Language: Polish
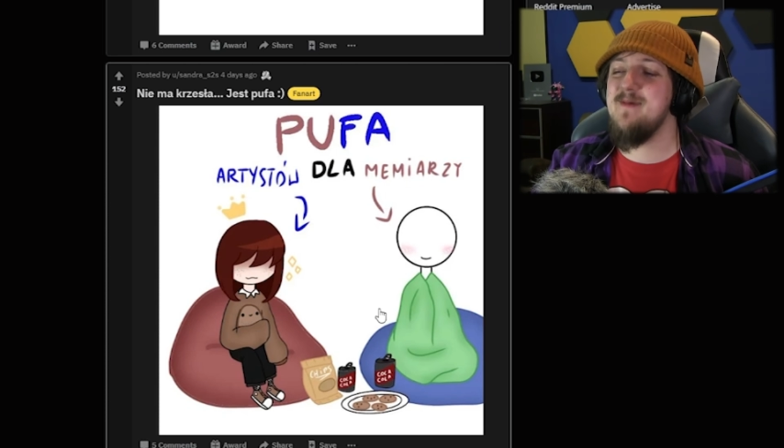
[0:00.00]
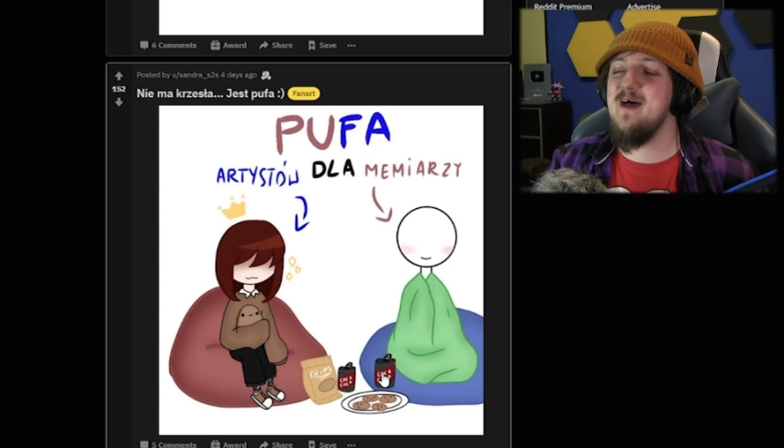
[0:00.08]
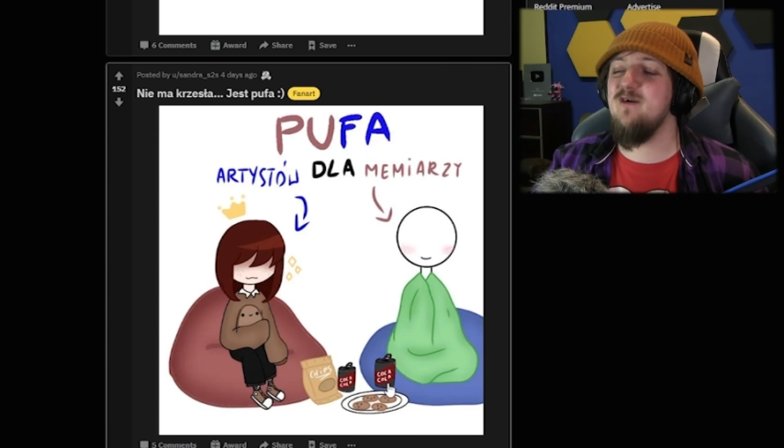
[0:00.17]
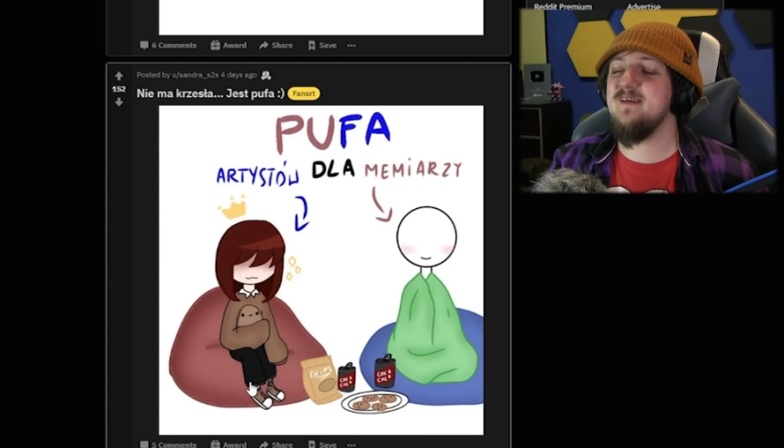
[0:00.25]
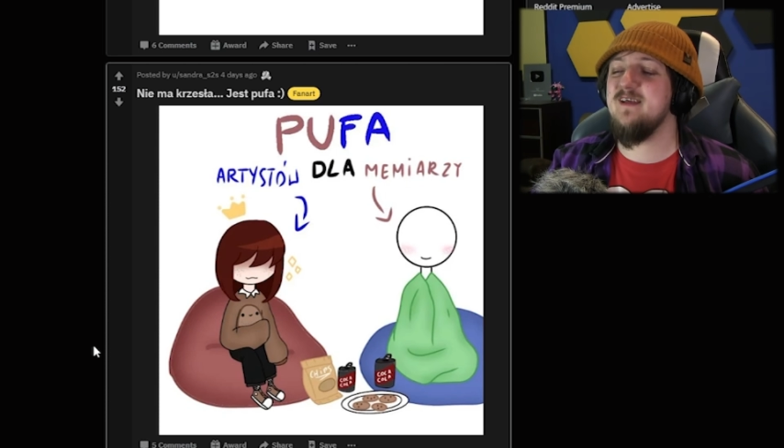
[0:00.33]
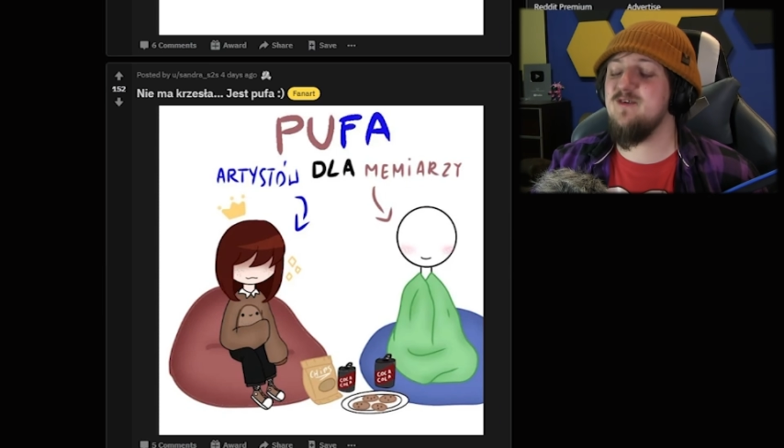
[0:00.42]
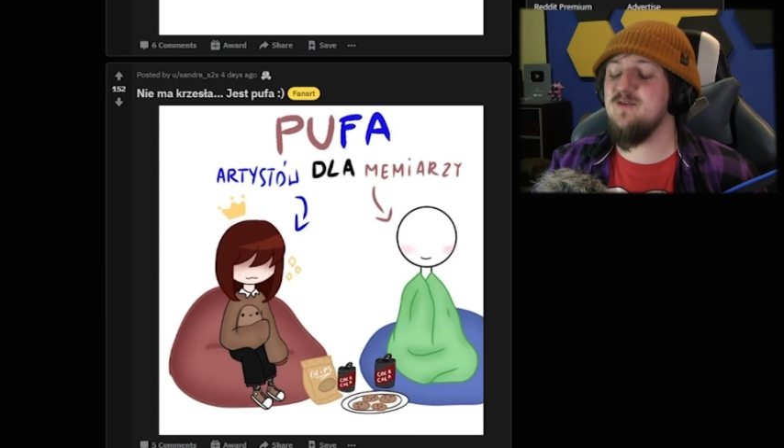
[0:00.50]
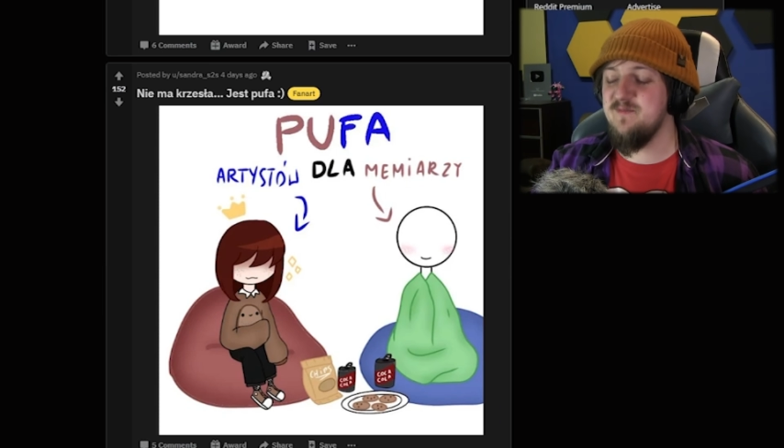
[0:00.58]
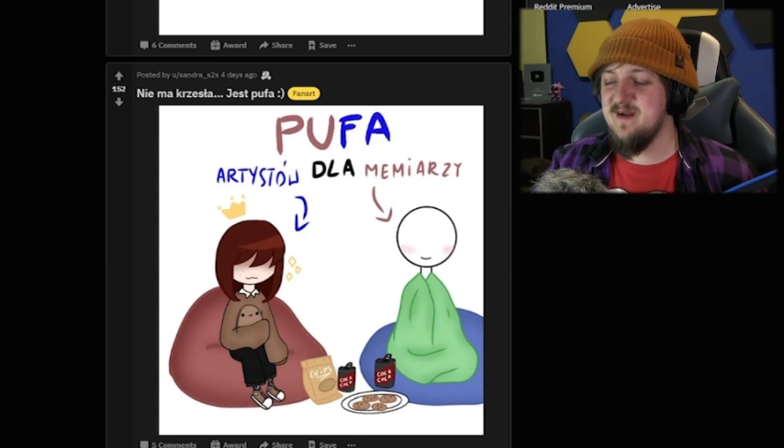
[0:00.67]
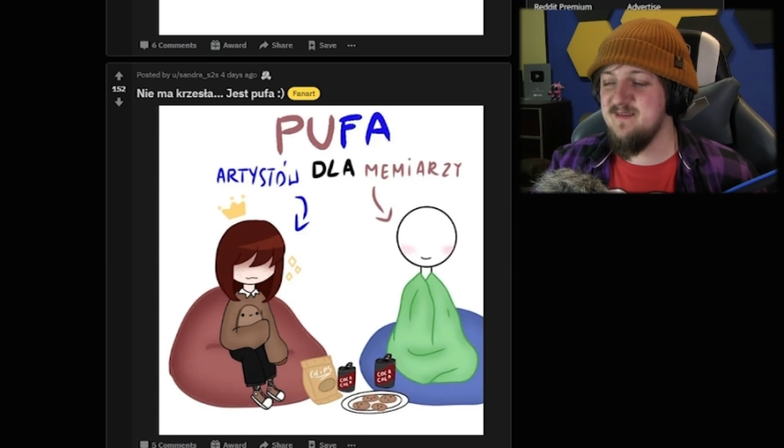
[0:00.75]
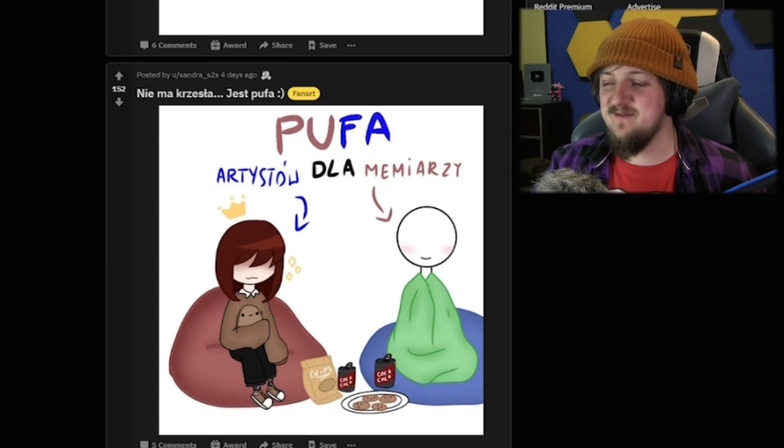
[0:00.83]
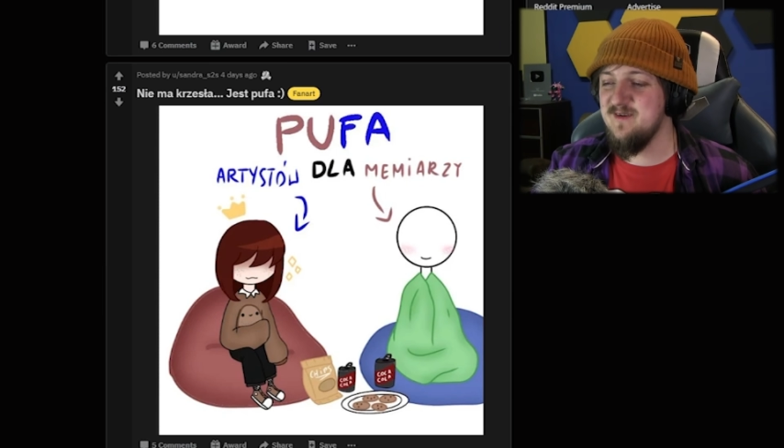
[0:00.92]
mają za to
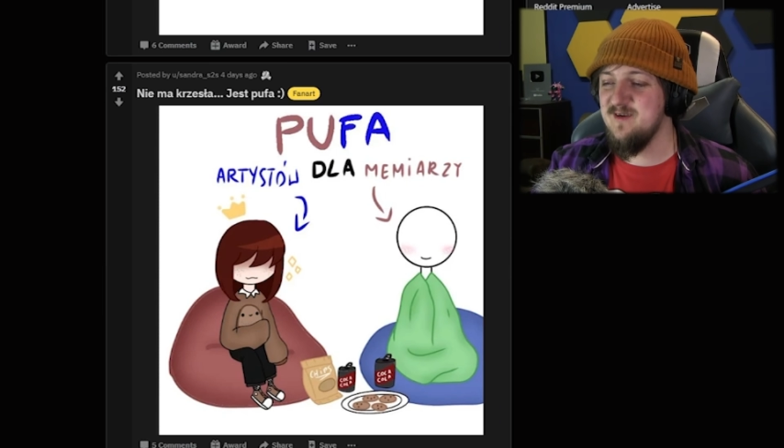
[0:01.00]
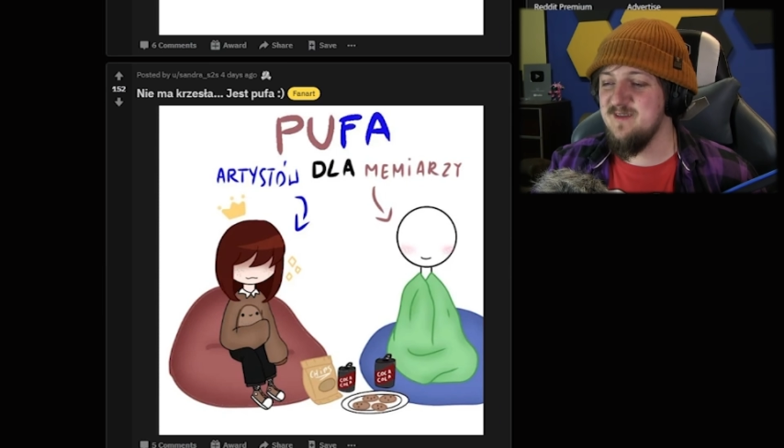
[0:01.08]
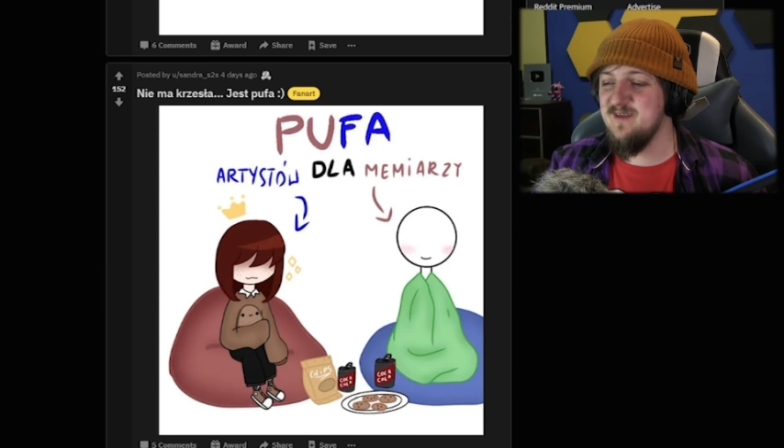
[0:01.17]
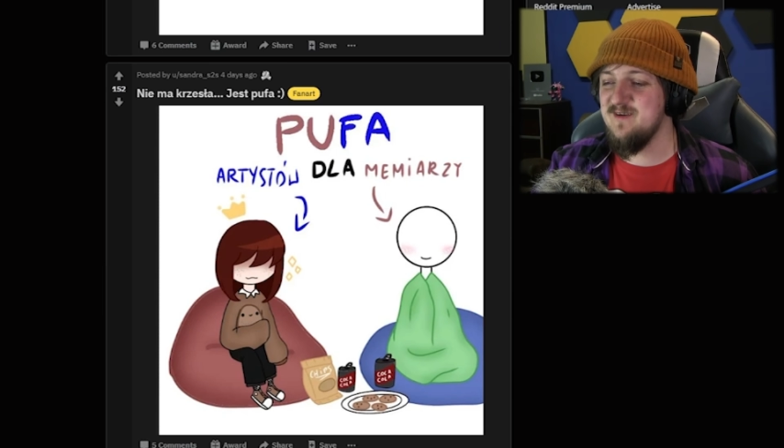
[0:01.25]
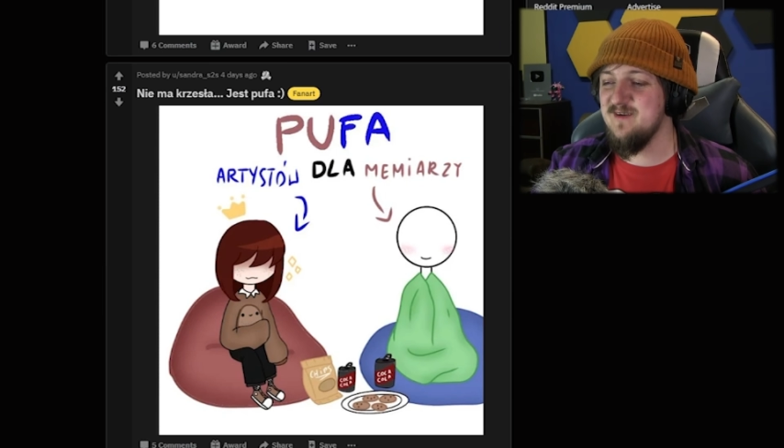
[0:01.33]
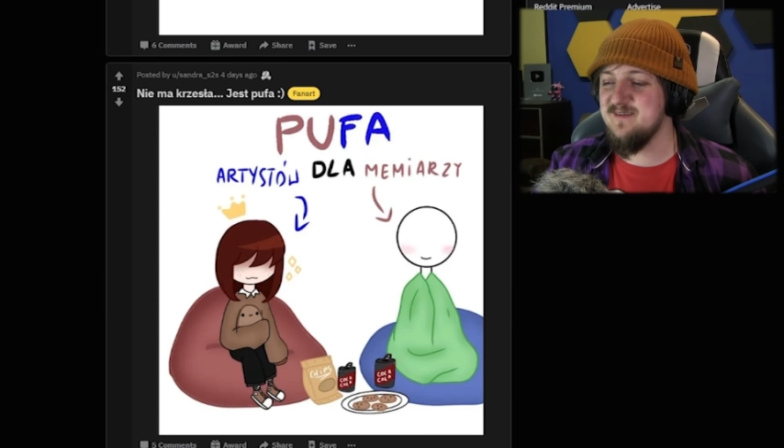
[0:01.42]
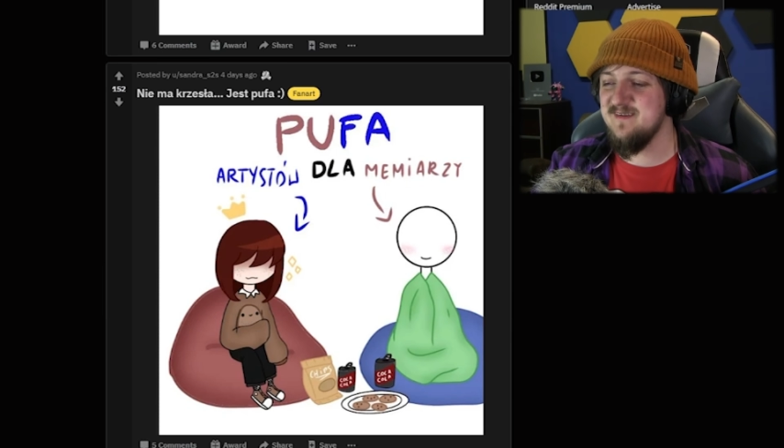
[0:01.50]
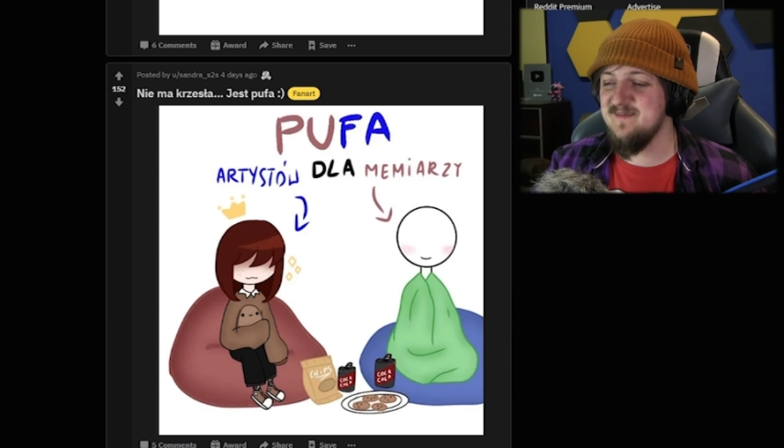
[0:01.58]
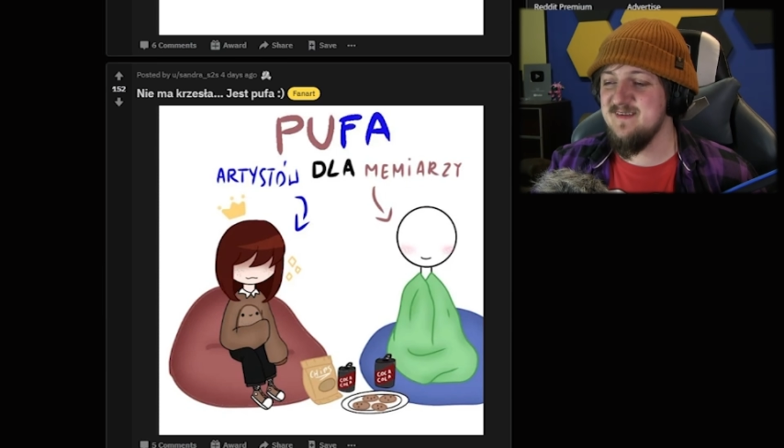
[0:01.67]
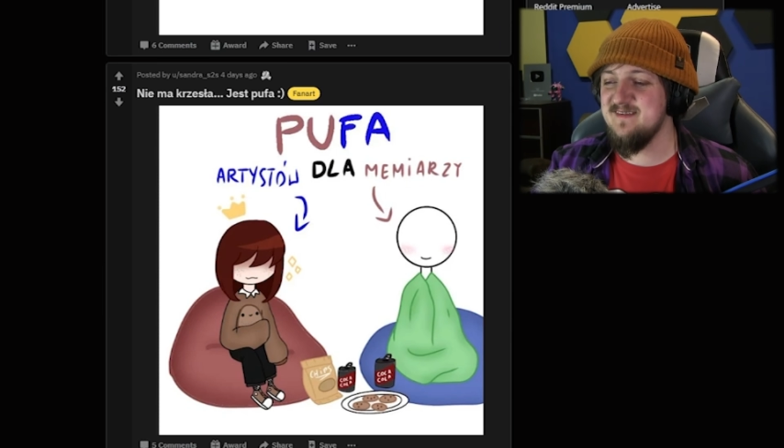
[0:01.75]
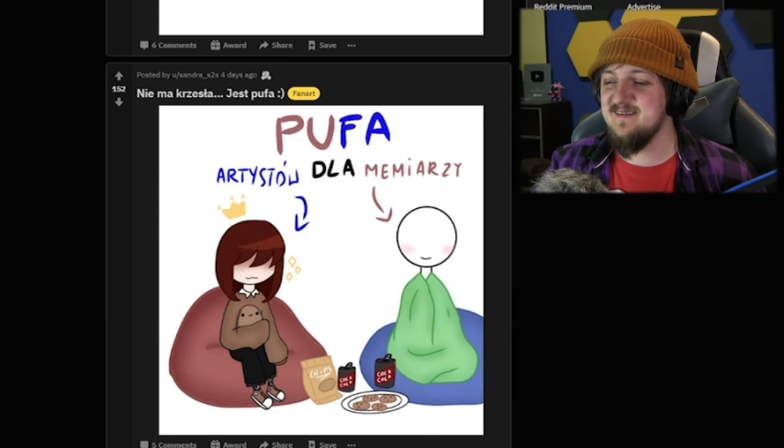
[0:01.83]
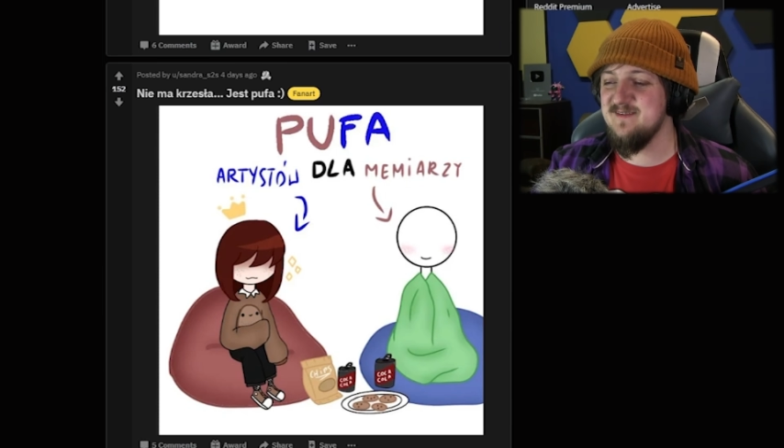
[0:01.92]
bardzo wygodny kocyk,
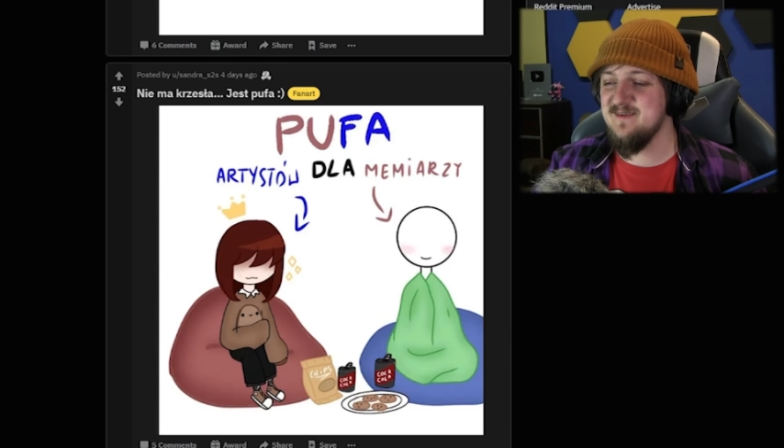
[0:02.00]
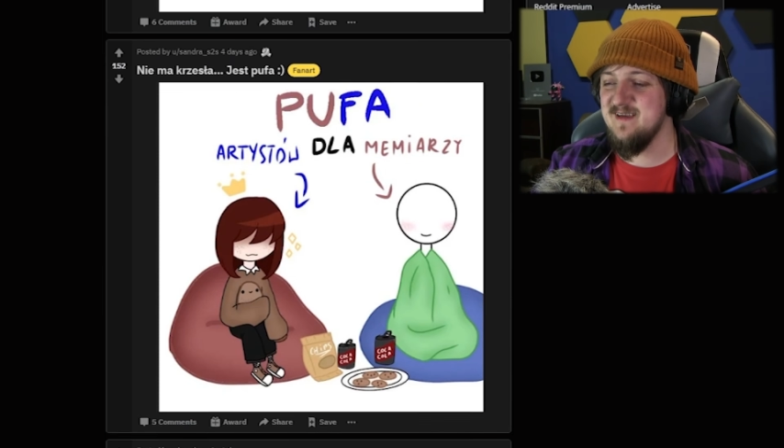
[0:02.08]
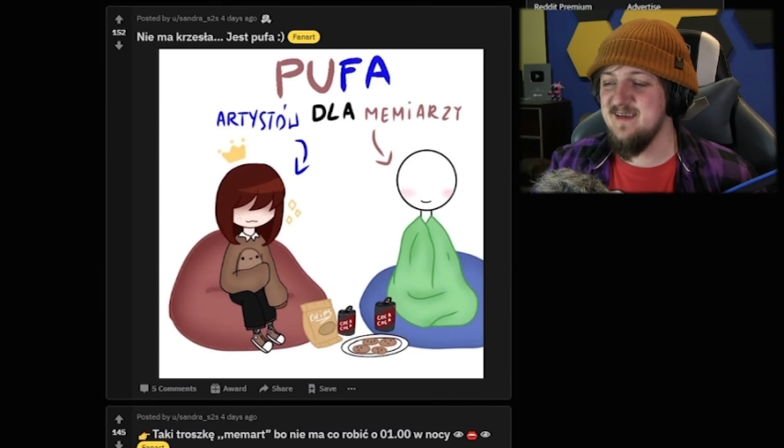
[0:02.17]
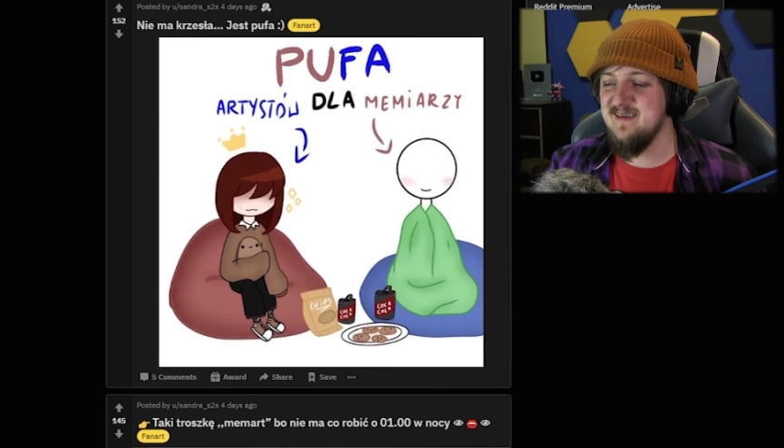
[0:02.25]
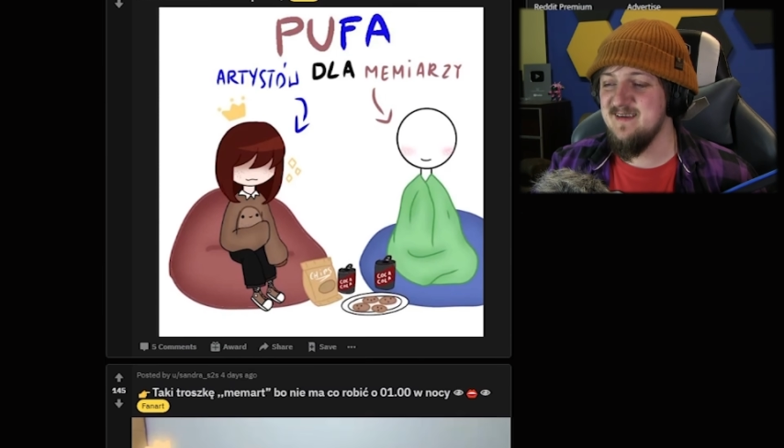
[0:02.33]
więc jest okej.